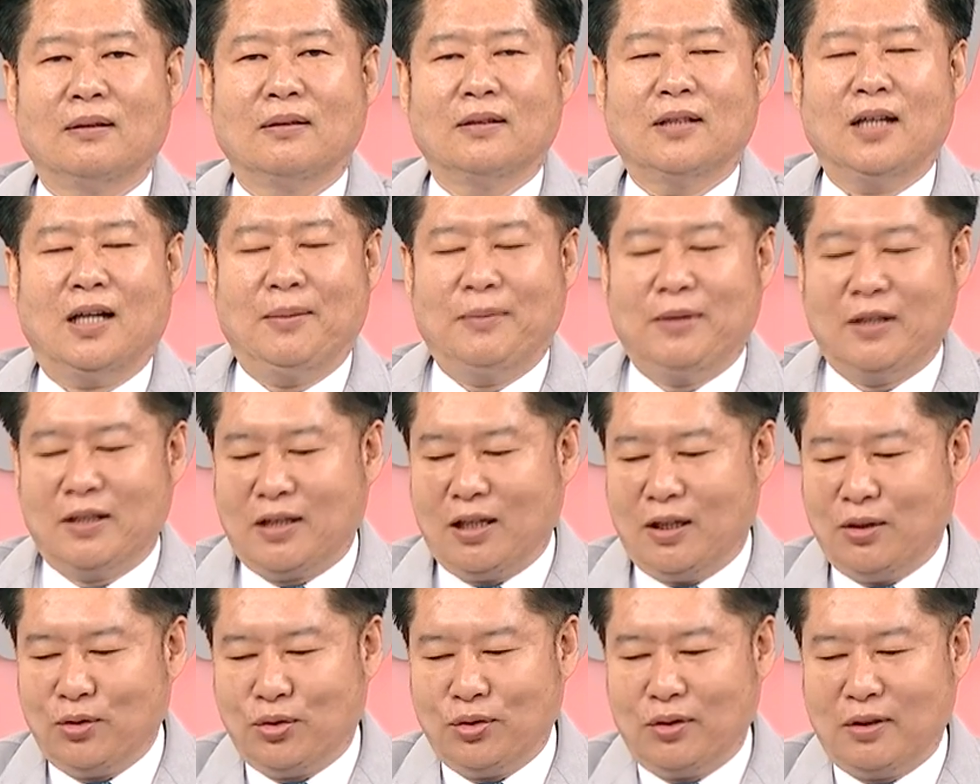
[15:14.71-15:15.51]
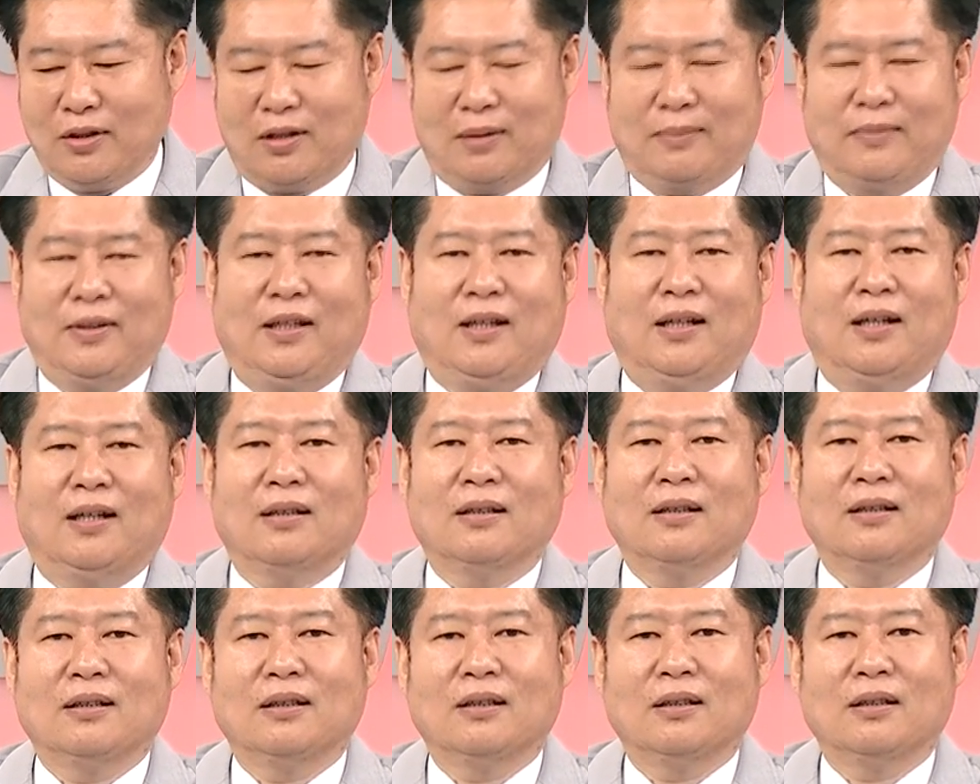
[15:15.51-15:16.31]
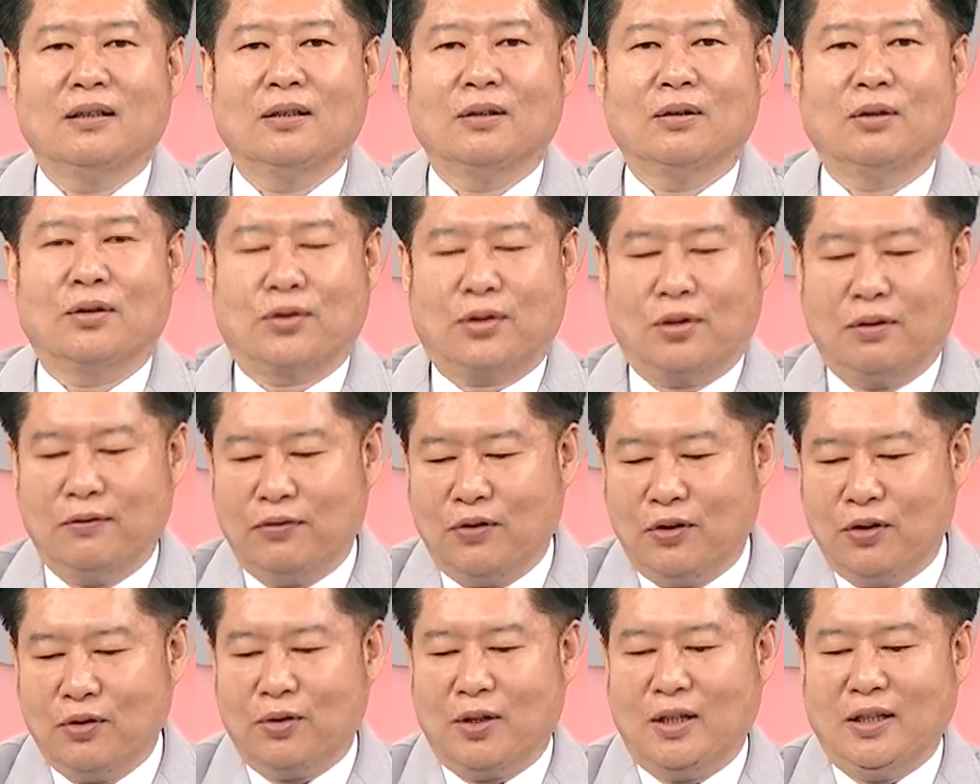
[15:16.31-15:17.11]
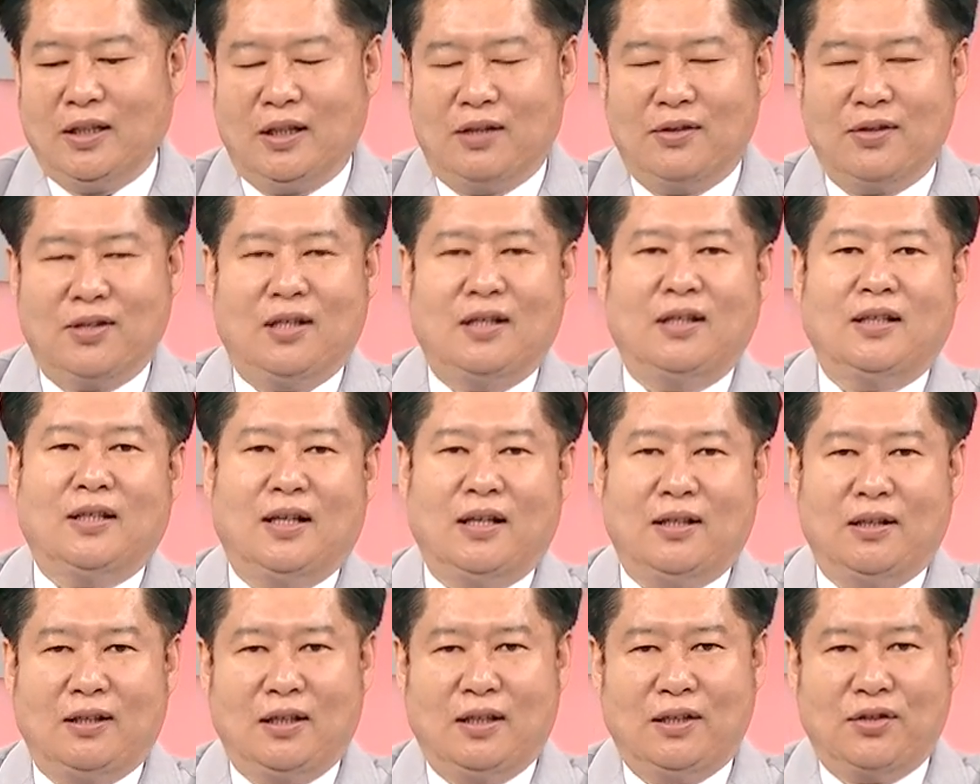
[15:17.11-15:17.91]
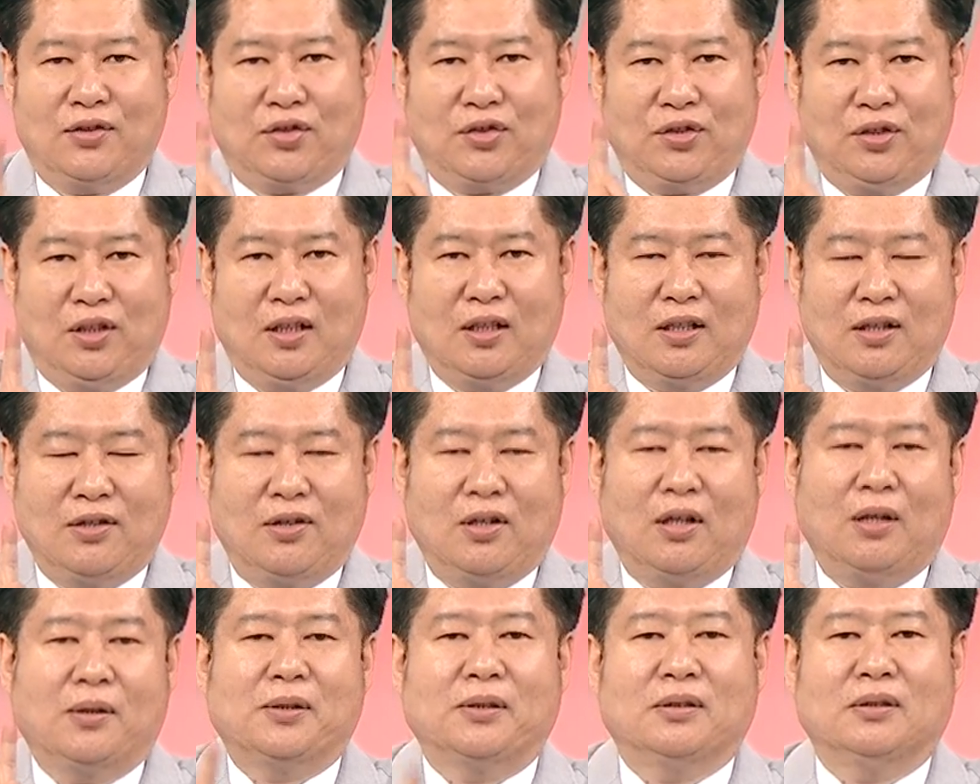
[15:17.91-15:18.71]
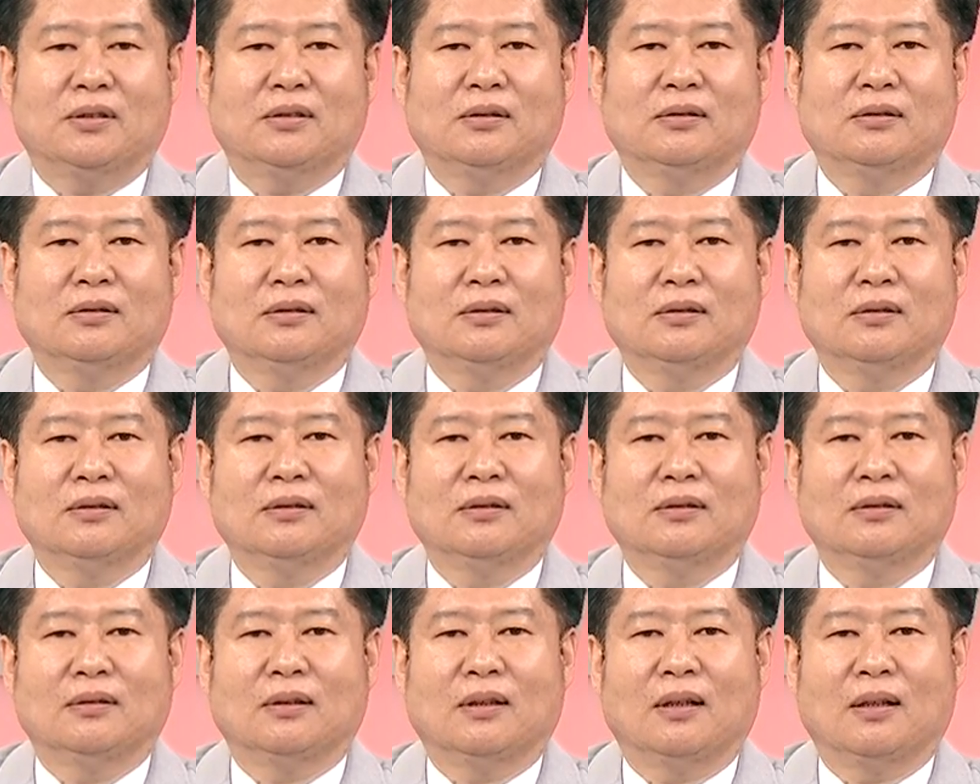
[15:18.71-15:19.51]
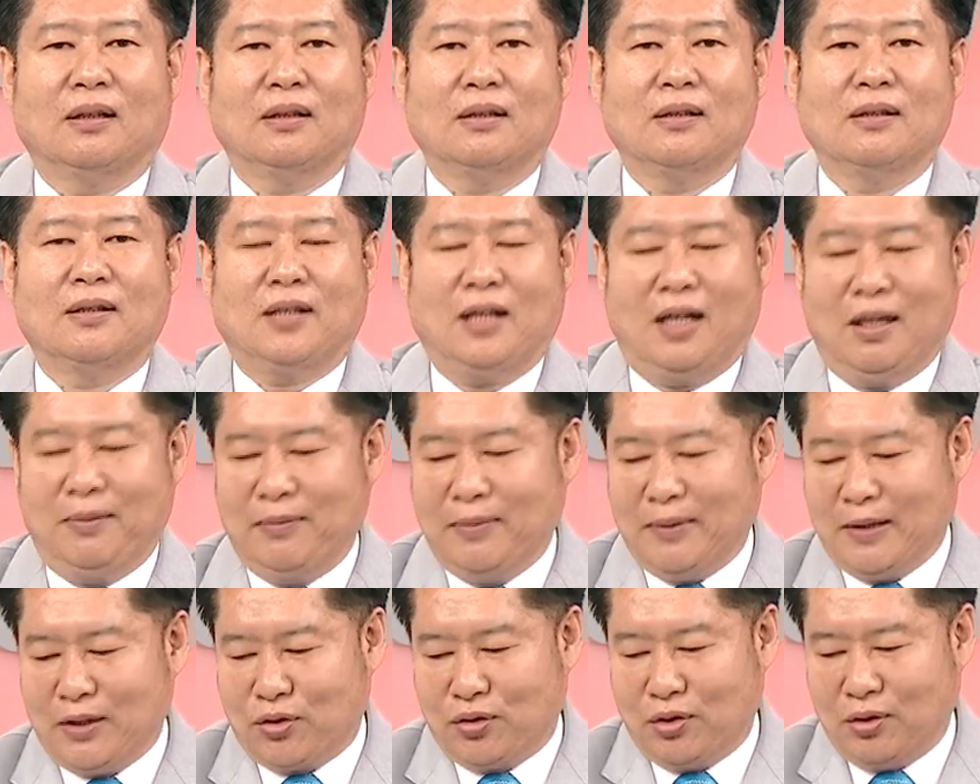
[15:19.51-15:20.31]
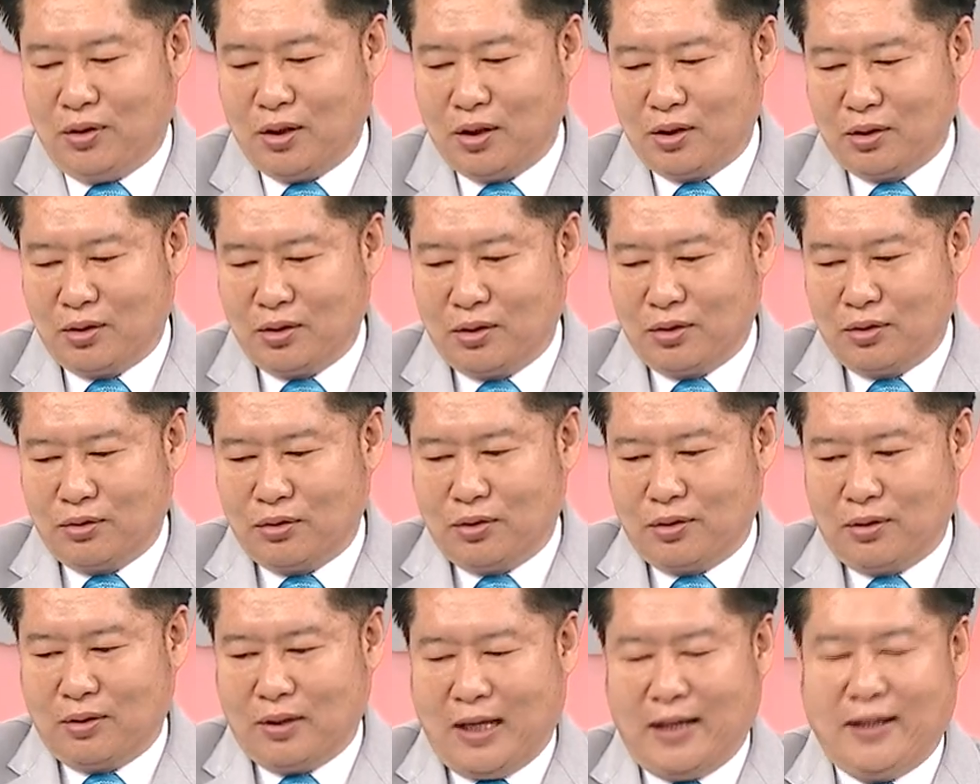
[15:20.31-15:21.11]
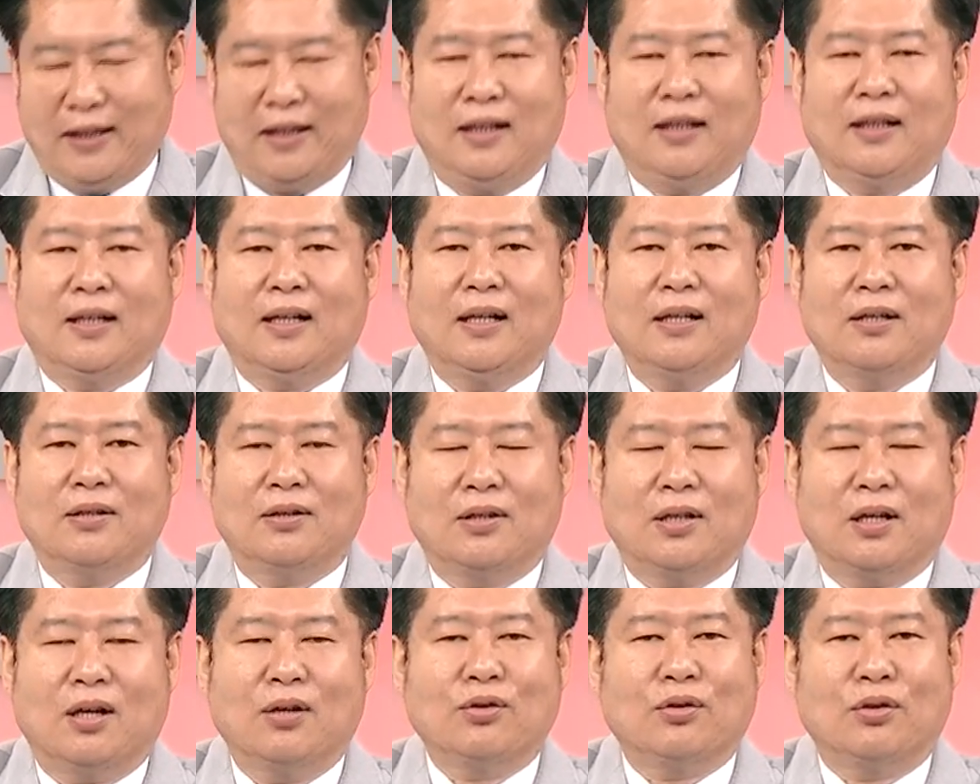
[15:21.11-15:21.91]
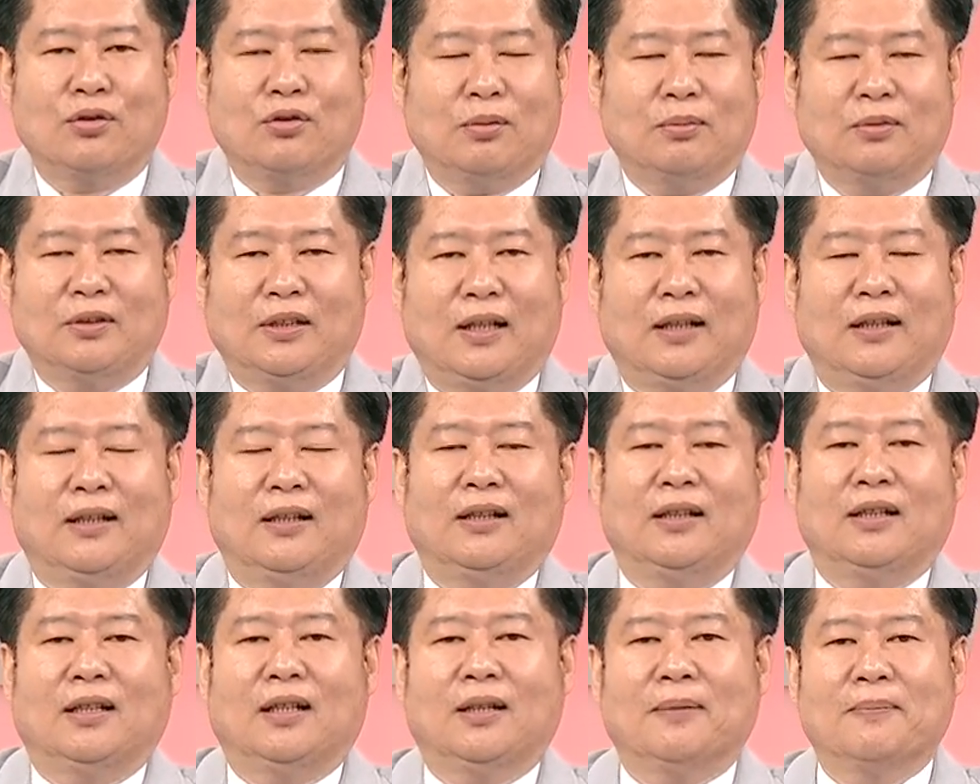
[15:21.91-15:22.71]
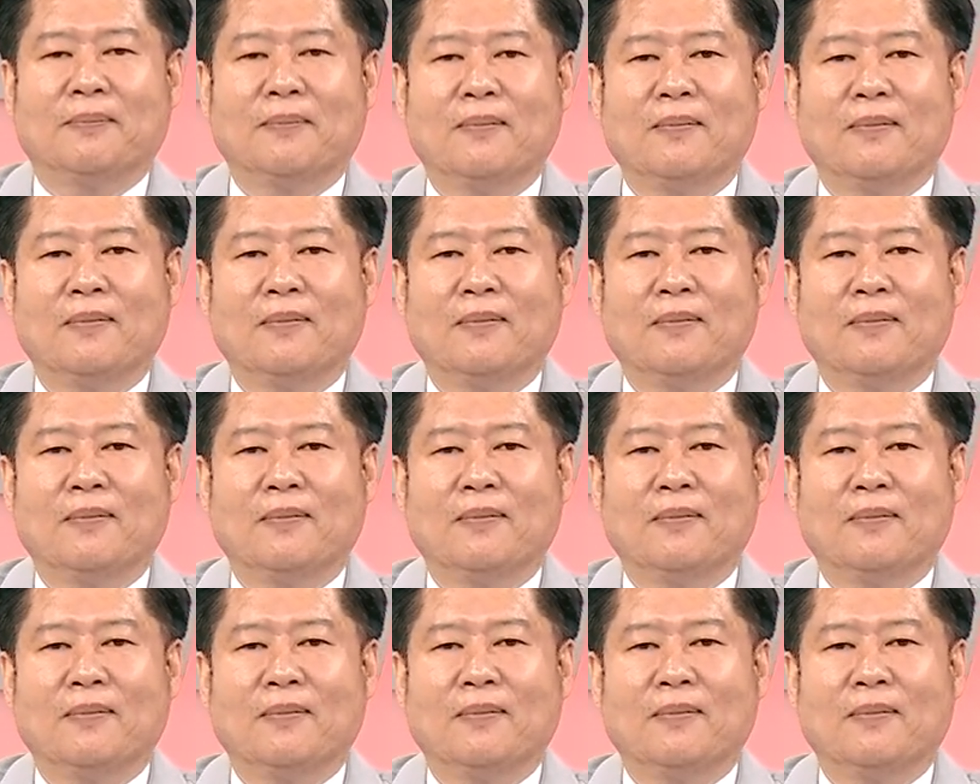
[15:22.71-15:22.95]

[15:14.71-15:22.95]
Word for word: 张爱民操作的怎么样？我从封关到现在第十一个交易日，啊，张爱民把所有摊给你看，操作全部摊给你看。